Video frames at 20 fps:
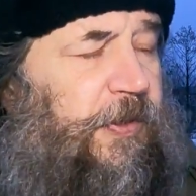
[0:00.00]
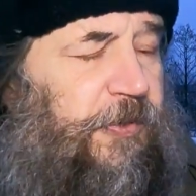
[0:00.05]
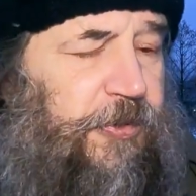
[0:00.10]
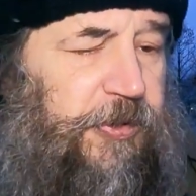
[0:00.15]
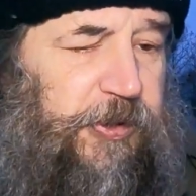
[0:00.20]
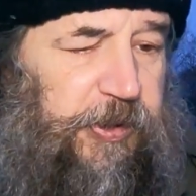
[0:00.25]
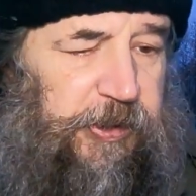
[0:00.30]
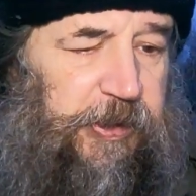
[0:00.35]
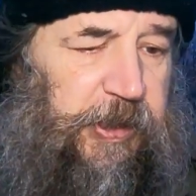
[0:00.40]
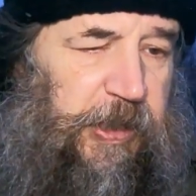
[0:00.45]

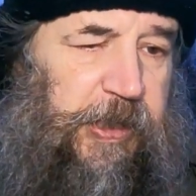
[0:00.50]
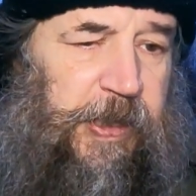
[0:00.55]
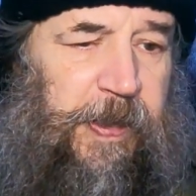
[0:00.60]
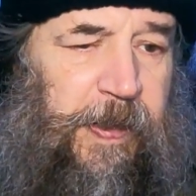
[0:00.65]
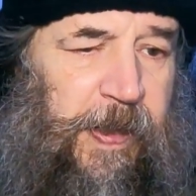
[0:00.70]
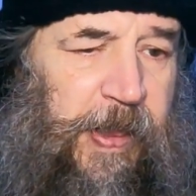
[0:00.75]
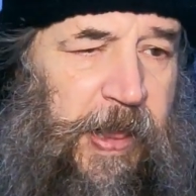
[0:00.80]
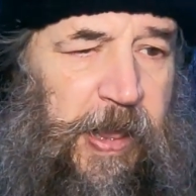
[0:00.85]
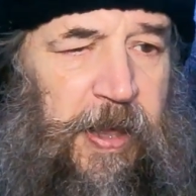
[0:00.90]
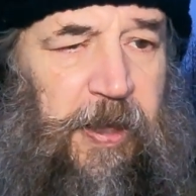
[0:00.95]
людей.
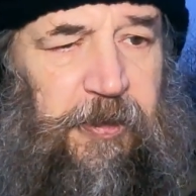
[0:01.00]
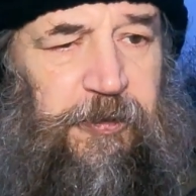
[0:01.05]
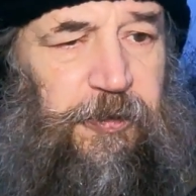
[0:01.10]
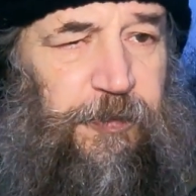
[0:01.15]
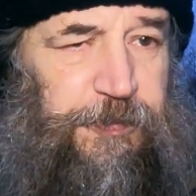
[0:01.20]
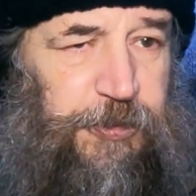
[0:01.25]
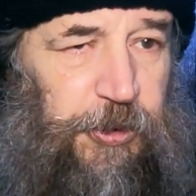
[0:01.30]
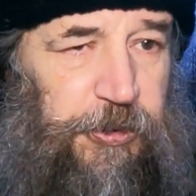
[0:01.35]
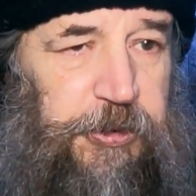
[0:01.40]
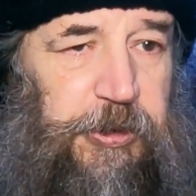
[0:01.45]

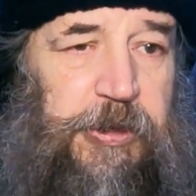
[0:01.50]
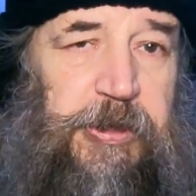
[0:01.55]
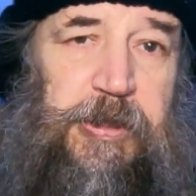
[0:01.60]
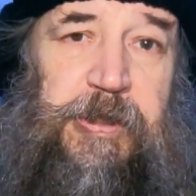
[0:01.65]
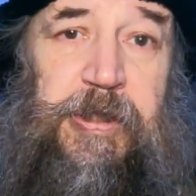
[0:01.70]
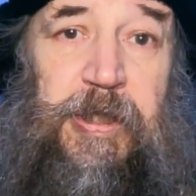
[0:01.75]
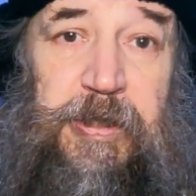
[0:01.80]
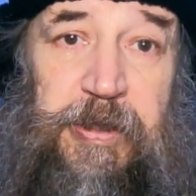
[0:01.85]
Но все-таки